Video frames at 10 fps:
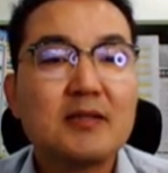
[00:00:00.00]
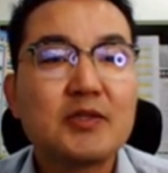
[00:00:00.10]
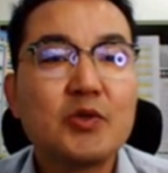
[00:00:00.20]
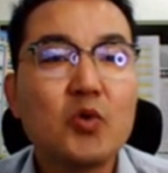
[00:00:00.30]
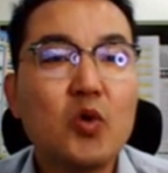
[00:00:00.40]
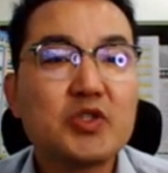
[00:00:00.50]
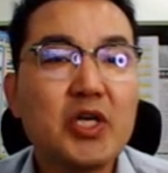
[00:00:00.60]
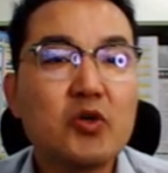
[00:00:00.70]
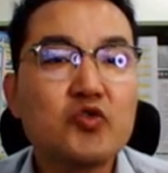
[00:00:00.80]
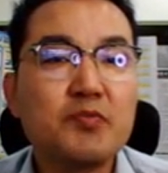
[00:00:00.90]
그리고
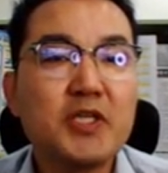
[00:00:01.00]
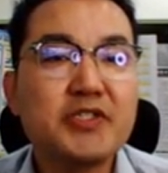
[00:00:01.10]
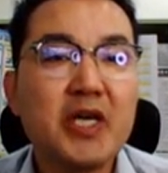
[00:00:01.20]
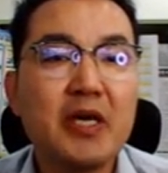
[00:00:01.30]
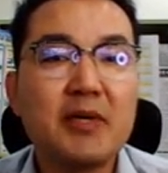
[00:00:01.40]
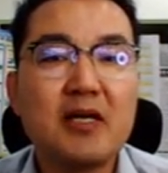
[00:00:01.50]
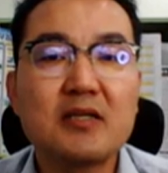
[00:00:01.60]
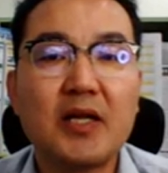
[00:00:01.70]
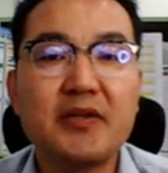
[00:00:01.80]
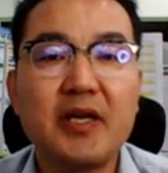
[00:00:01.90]
재건축 및
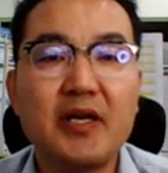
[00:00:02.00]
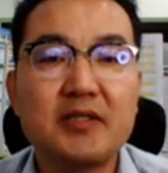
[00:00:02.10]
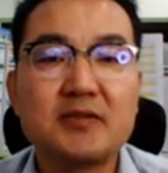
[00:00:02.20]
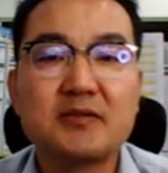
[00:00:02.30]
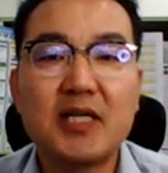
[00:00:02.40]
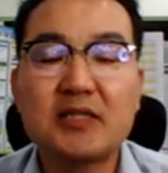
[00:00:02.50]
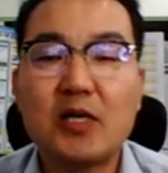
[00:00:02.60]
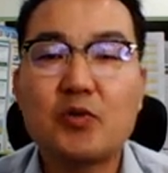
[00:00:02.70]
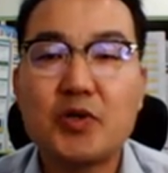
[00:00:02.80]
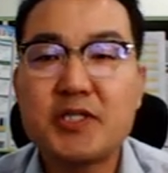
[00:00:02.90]
재개발 단계는 에 다들
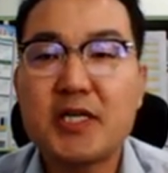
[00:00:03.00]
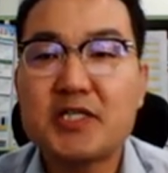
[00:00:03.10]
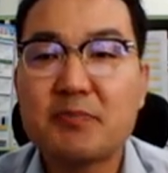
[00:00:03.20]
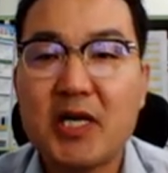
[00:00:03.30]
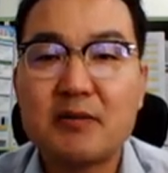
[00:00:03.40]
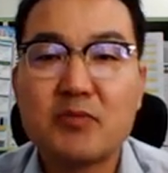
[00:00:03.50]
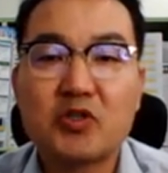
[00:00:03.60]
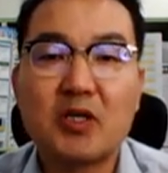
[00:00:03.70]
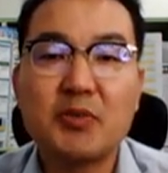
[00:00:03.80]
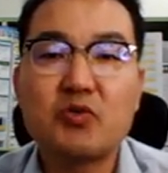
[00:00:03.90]
알고 계시겠지만
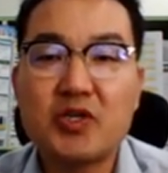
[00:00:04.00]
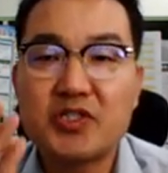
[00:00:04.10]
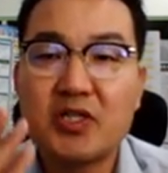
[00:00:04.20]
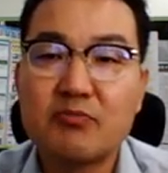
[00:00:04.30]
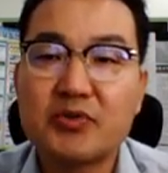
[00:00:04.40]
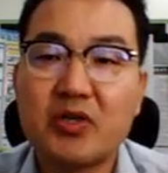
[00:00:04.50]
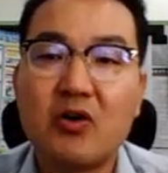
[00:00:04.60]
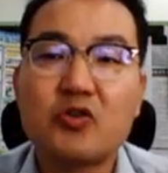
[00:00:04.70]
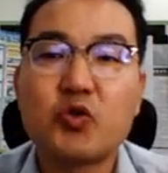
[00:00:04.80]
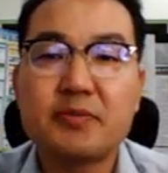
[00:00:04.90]
뭐 정비구역
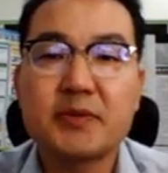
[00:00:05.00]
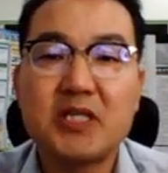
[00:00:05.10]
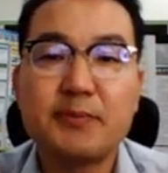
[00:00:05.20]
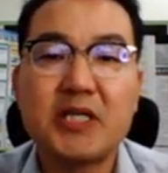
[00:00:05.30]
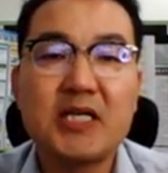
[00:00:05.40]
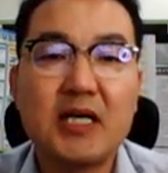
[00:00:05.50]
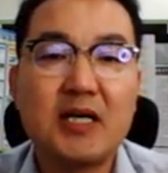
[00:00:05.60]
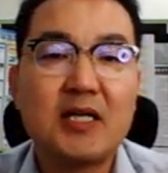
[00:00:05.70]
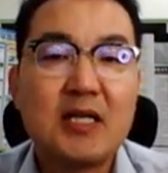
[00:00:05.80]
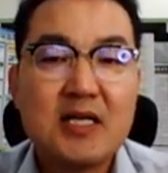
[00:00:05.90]
지정부터 조합 설립
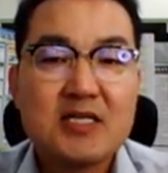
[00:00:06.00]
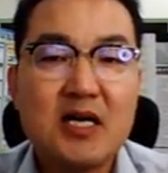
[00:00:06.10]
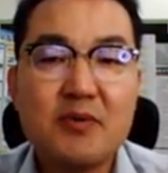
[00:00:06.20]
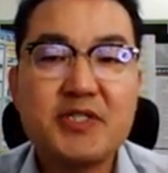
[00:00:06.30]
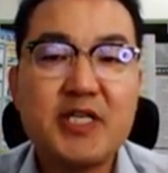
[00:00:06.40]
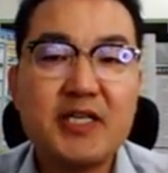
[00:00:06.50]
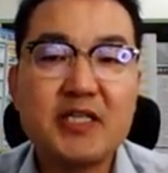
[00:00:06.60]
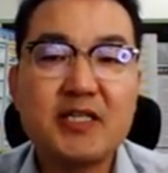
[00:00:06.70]
인가, 사업 시행